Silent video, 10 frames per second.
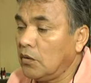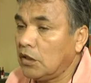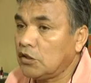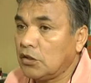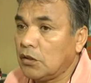en
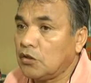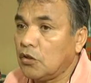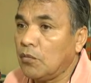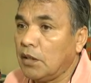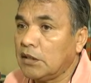una
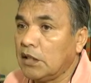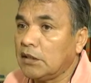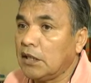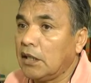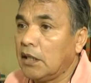situación
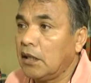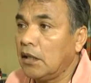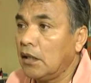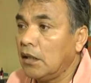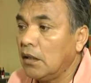
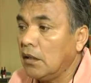bastante,